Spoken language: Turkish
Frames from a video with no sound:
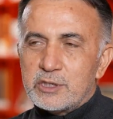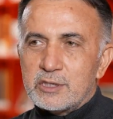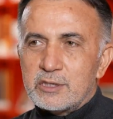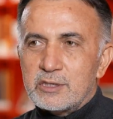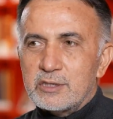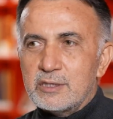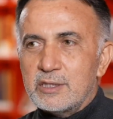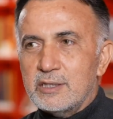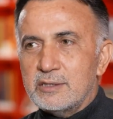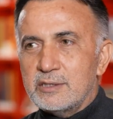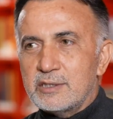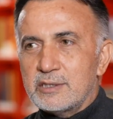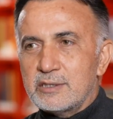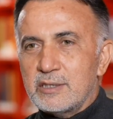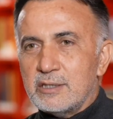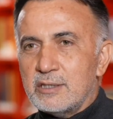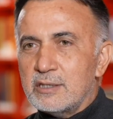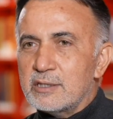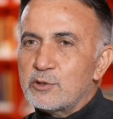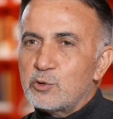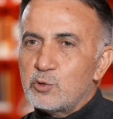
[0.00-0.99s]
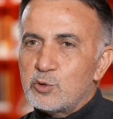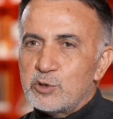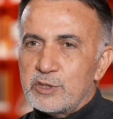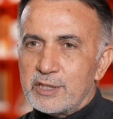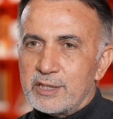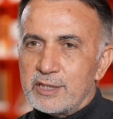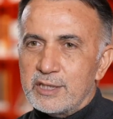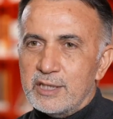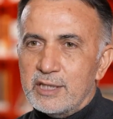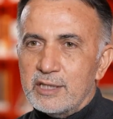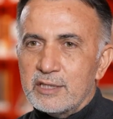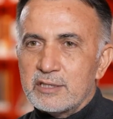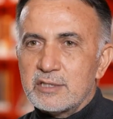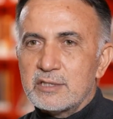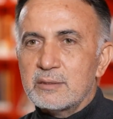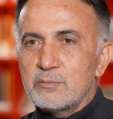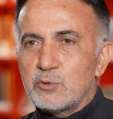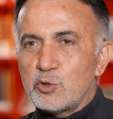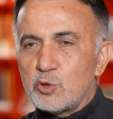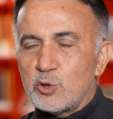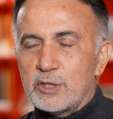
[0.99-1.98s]
Kırılgan işte aşk üzerine
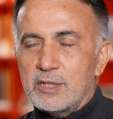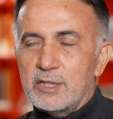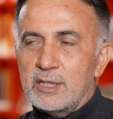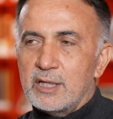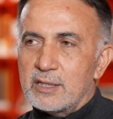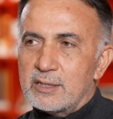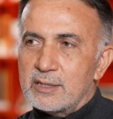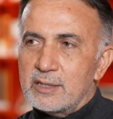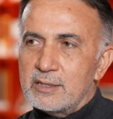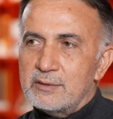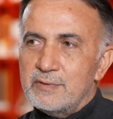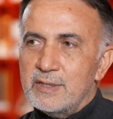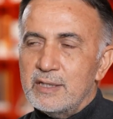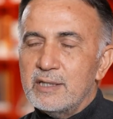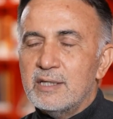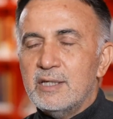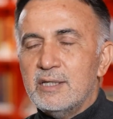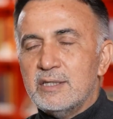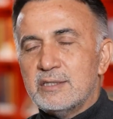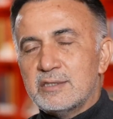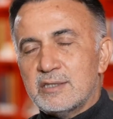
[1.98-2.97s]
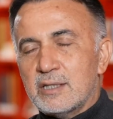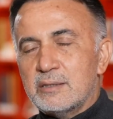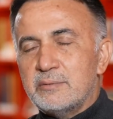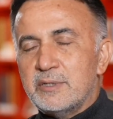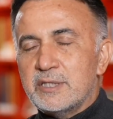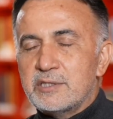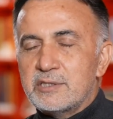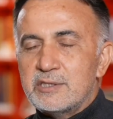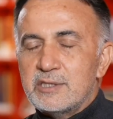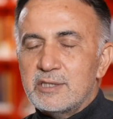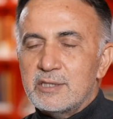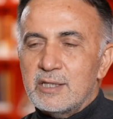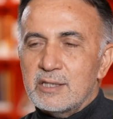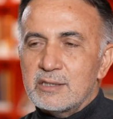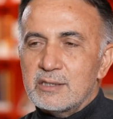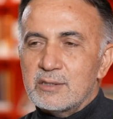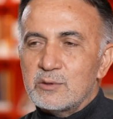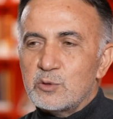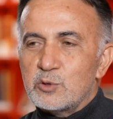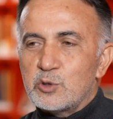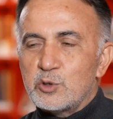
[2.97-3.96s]
yazdığım sonelerden ve serbest
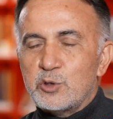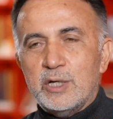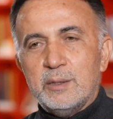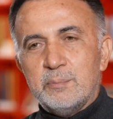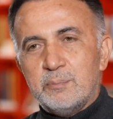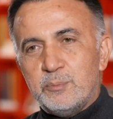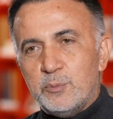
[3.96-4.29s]
şiirlerden oluşuyor.